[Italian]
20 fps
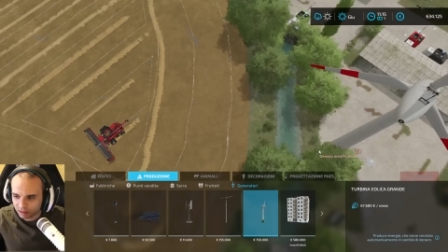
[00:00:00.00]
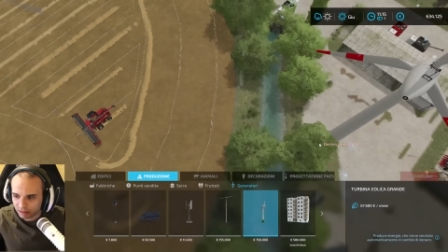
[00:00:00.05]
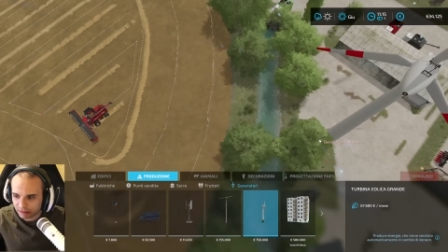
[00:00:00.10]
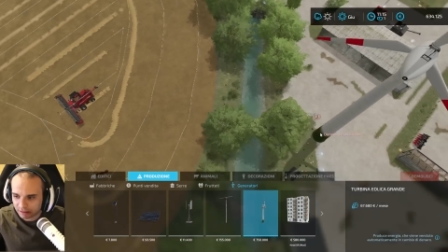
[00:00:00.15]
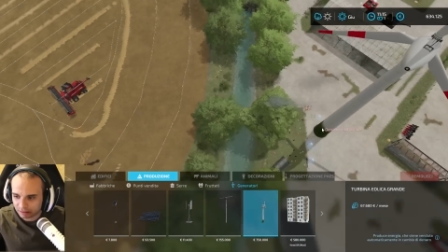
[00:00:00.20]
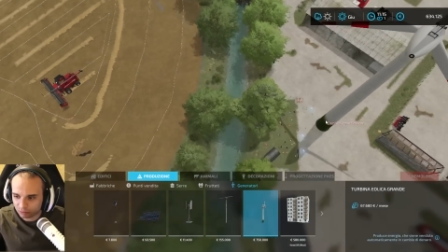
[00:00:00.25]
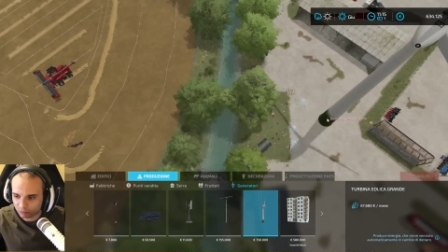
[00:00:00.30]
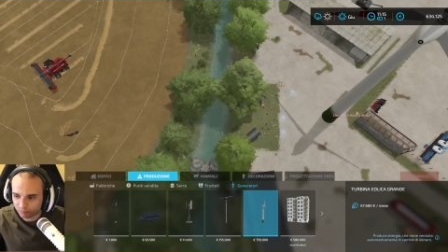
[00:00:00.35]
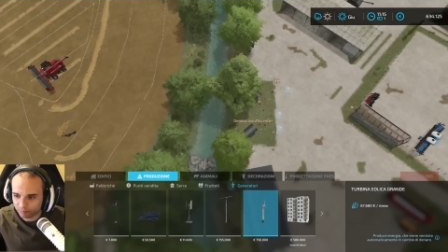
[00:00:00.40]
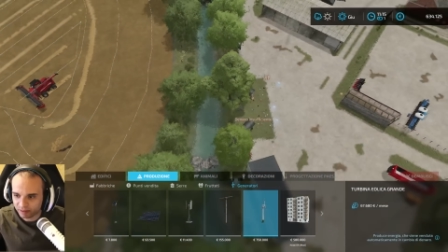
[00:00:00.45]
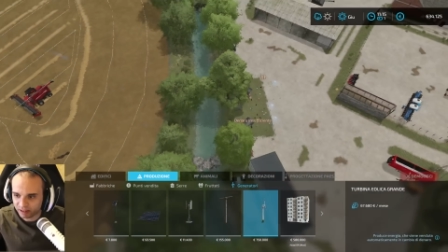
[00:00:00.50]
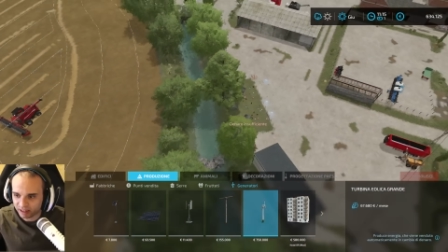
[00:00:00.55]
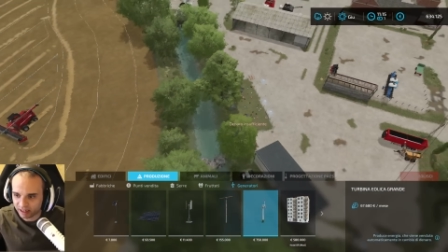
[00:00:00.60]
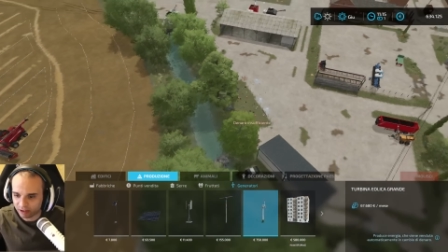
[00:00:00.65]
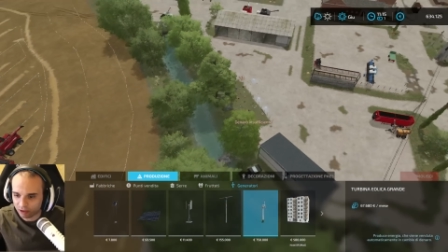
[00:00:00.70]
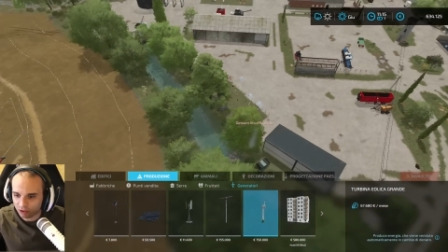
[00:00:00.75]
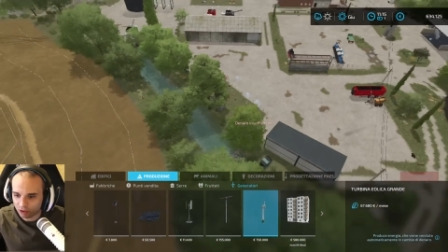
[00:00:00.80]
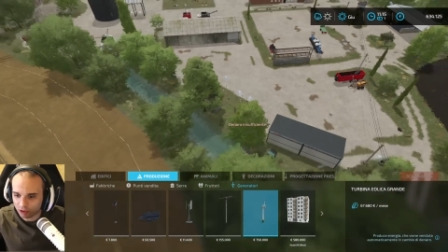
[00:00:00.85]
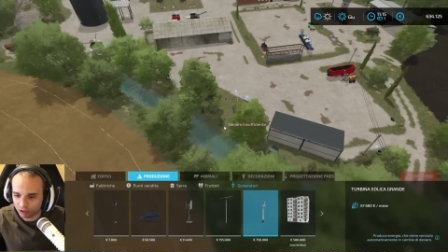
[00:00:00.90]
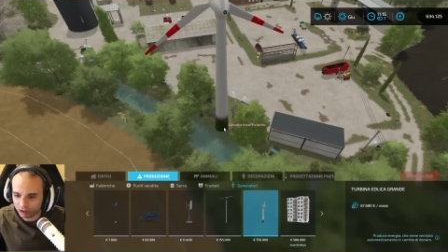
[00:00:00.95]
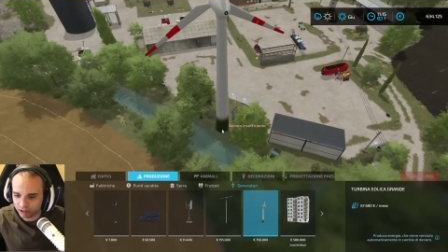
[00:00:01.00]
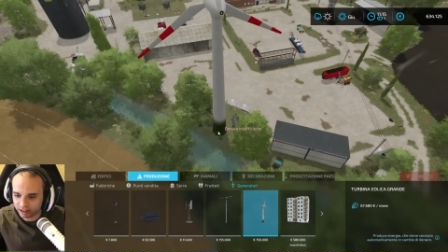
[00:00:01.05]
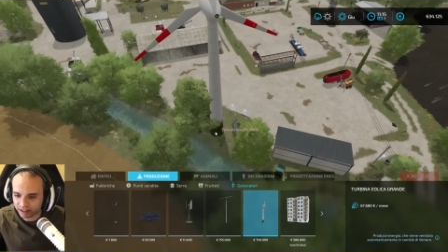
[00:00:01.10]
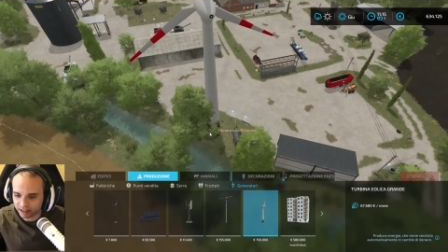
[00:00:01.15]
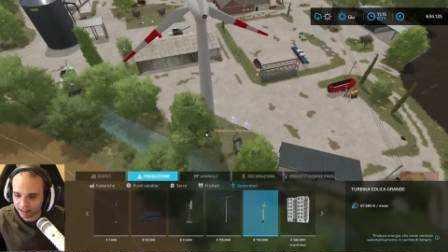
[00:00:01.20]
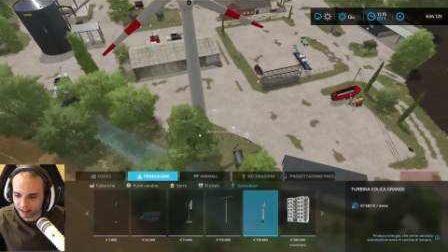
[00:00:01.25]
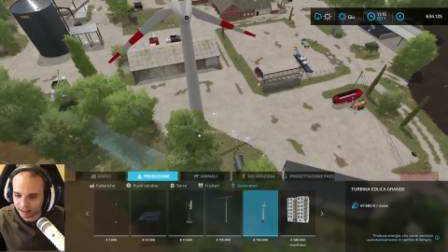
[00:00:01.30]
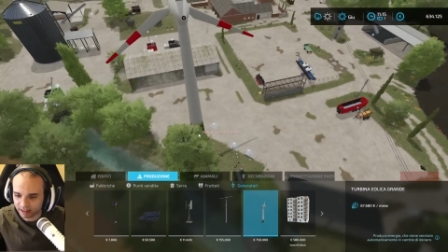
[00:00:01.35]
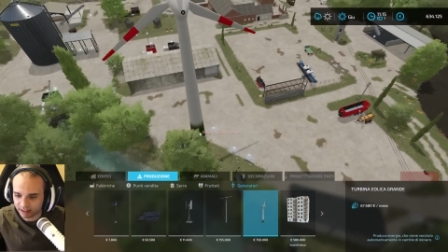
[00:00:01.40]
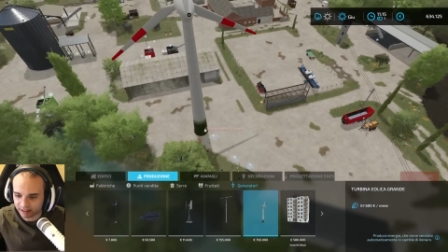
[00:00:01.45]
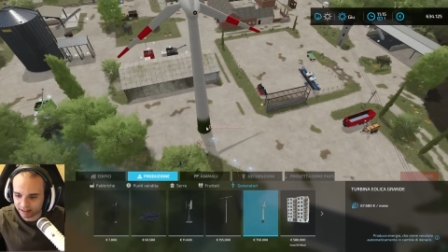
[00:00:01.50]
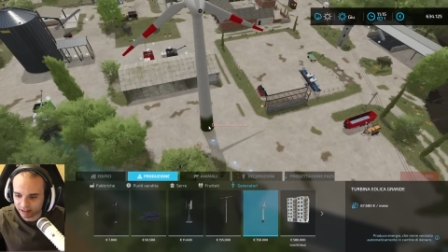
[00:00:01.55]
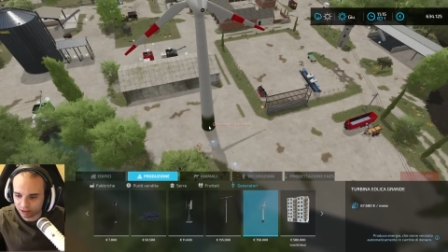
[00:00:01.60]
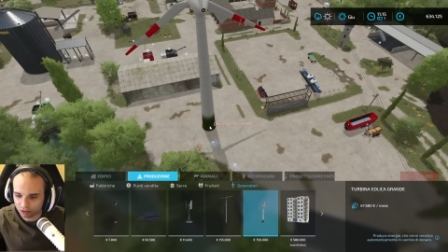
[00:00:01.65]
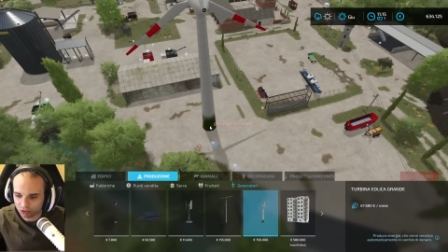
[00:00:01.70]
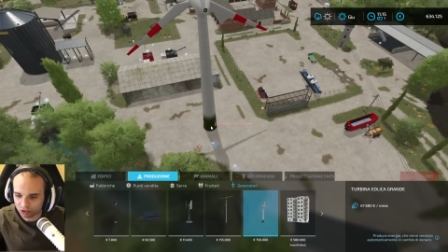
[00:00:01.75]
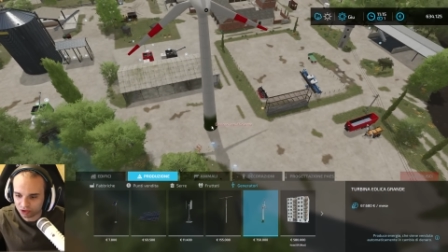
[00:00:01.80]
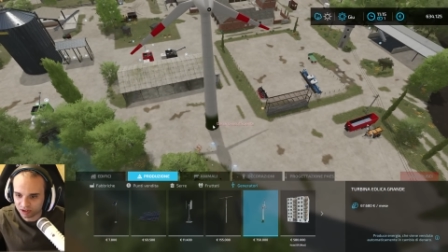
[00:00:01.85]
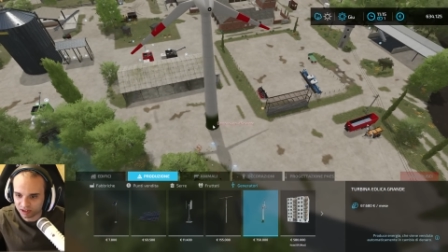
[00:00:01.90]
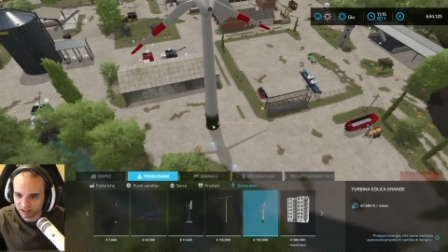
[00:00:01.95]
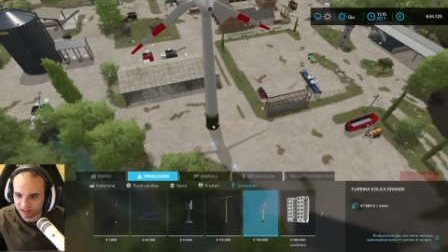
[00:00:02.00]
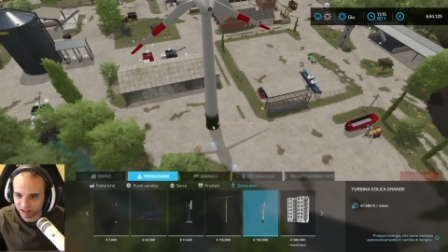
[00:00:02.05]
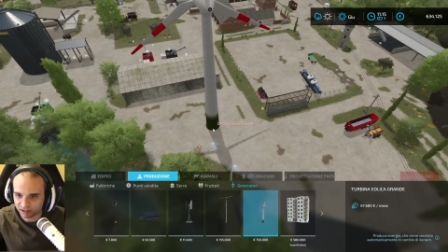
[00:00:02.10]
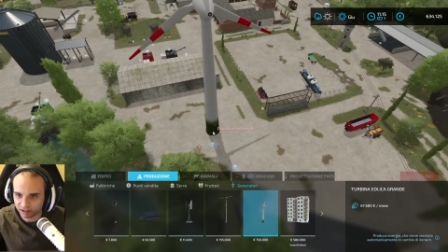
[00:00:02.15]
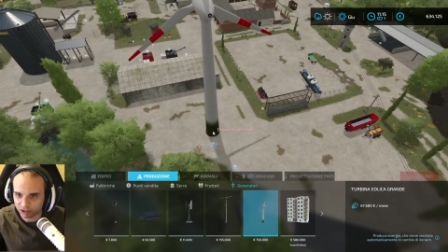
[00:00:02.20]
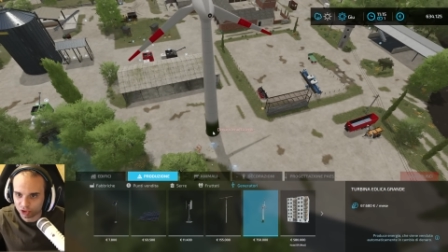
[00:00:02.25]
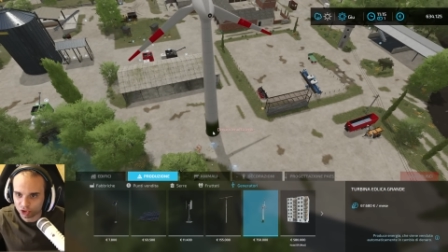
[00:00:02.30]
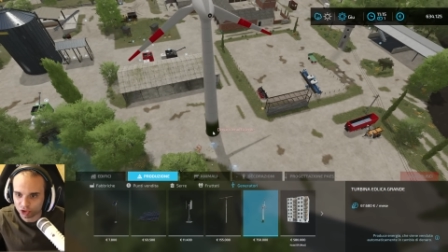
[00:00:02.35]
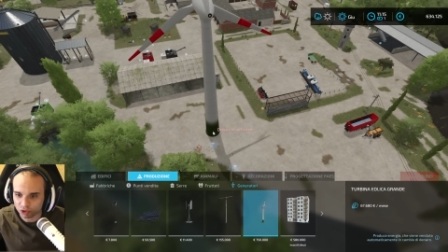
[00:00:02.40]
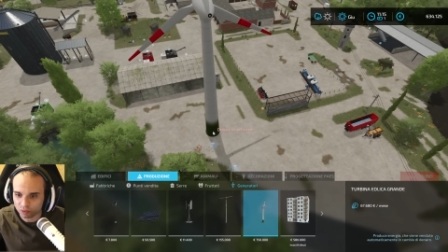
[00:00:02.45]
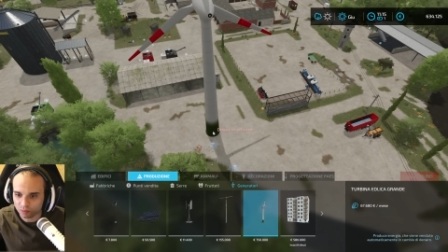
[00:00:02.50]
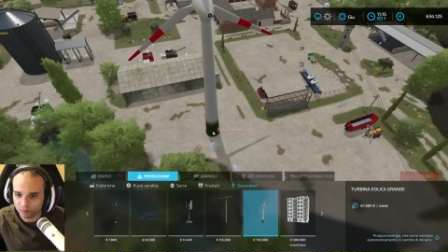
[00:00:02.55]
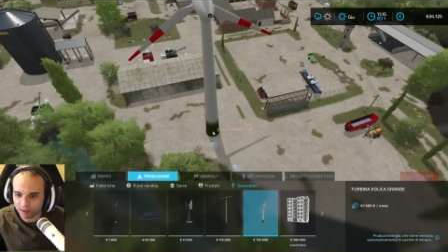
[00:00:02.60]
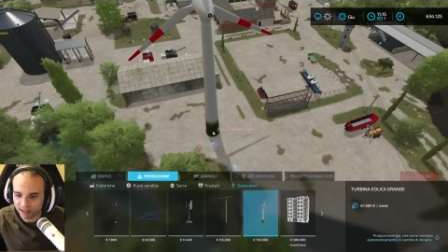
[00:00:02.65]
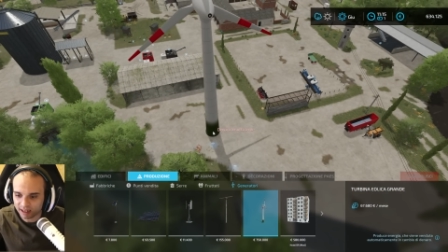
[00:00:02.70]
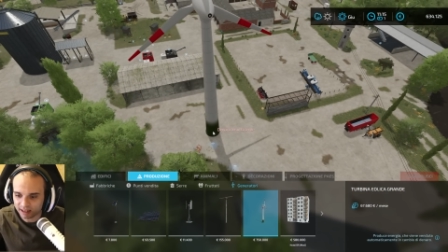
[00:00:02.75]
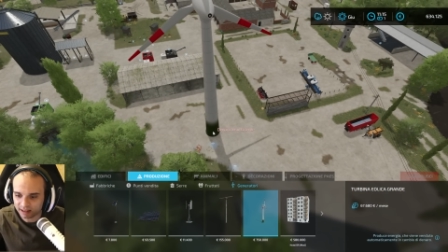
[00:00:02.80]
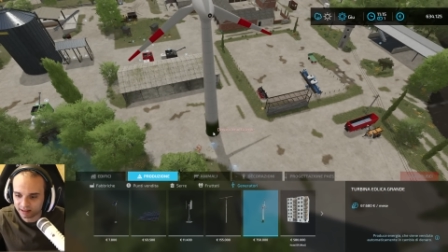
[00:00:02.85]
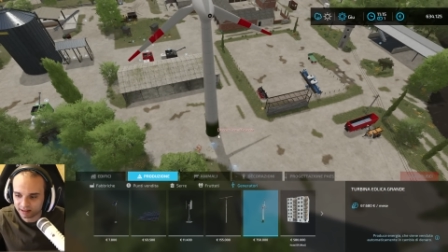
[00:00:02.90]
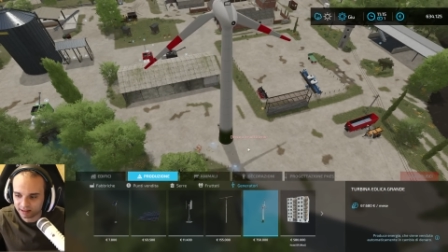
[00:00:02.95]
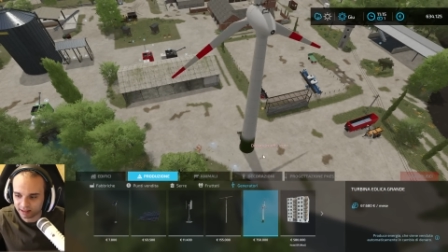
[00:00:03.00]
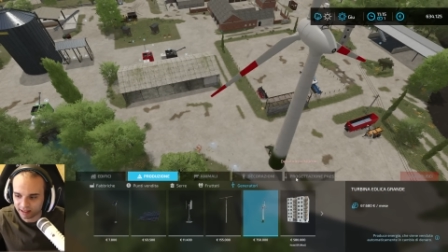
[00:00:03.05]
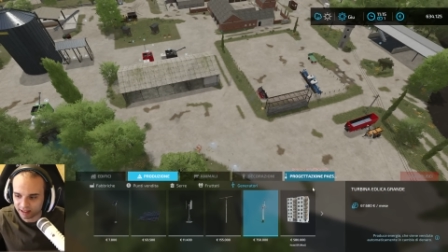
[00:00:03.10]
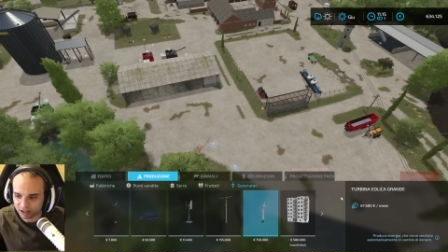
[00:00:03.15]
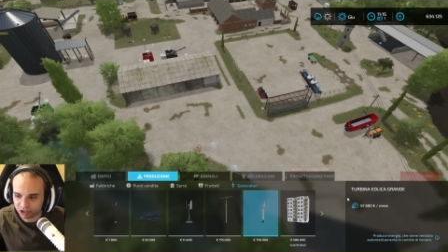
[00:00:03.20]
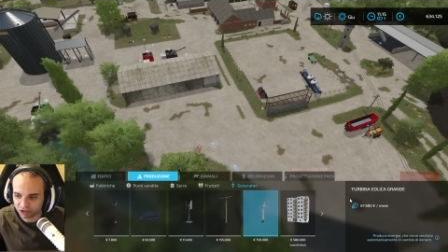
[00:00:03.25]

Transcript: la turbina eolica che costa 7,50